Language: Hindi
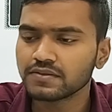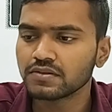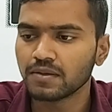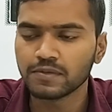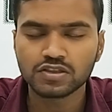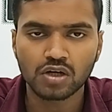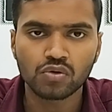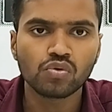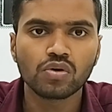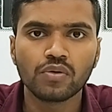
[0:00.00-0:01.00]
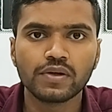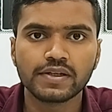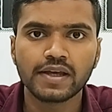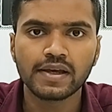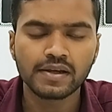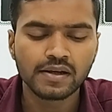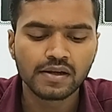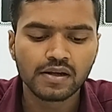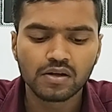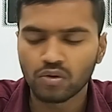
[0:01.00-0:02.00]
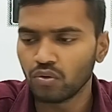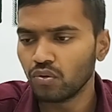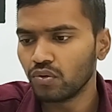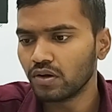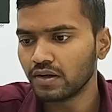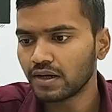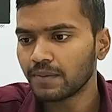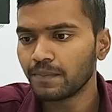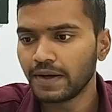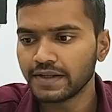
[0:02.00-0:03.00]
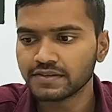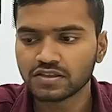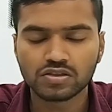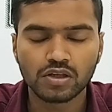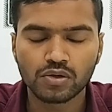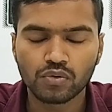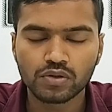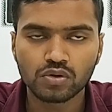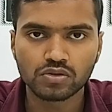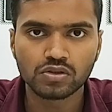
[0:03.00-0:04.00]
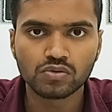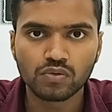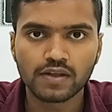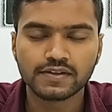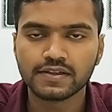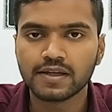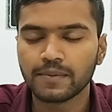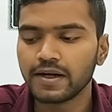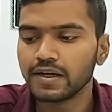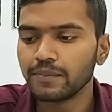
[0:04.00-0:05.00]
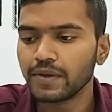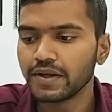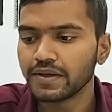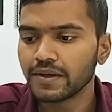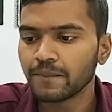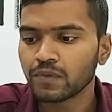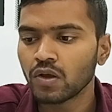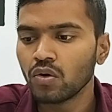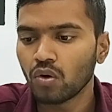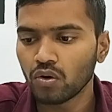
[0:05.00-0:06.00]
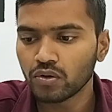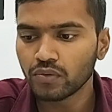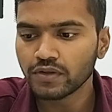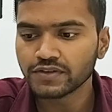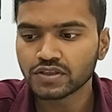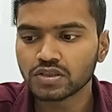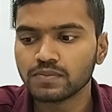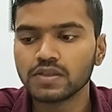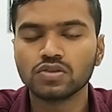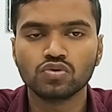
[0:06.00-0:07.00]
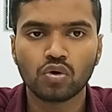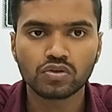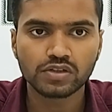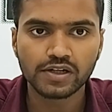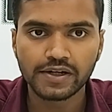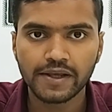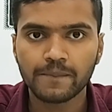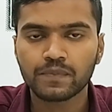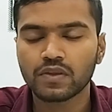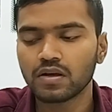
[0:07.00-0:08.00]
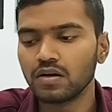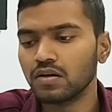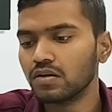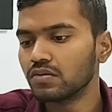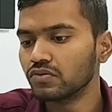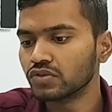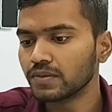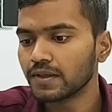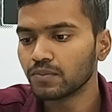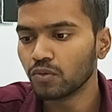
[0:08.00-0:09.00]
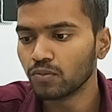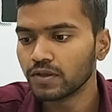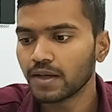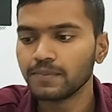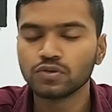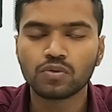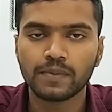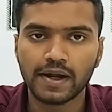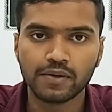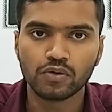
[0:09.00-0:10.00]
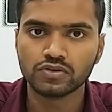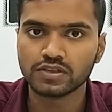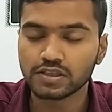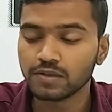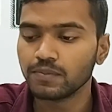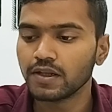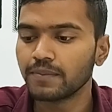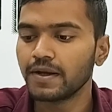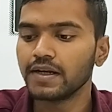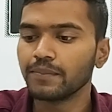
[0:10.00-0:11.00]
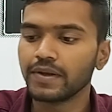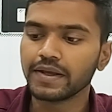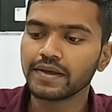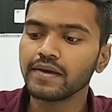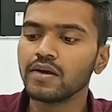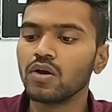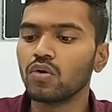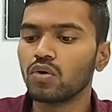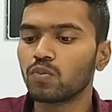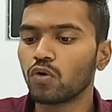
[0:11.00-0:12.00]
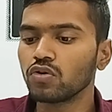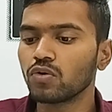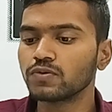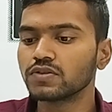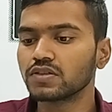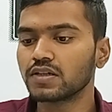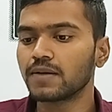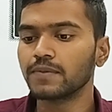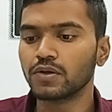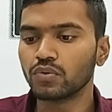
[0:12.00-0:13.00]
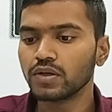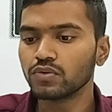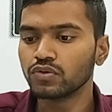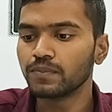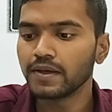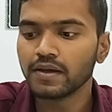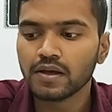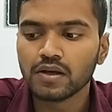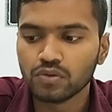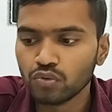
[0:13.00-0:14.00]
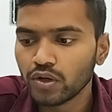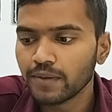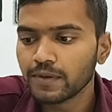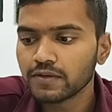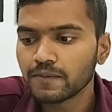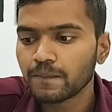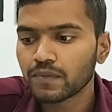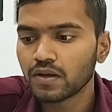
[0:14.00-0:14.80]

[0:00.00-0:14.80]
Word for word: पास हमने चारों को कवर किया है और अगर आप बैटिंग सेक्शन देखोगे तो हजरतुल्ला जदई हमारे टीम में रहेंगे ऑलराउंडर सेक्शन में जॉर्ज डेंडे उसके बाद मोहम्मद हाफिज और ब्रैडी ये तीन प्लेयर हमारे टीम में रहेंगे और बॉलिंग ऑप्शन अगर आप देखोगे तो इसमें नूर अहमद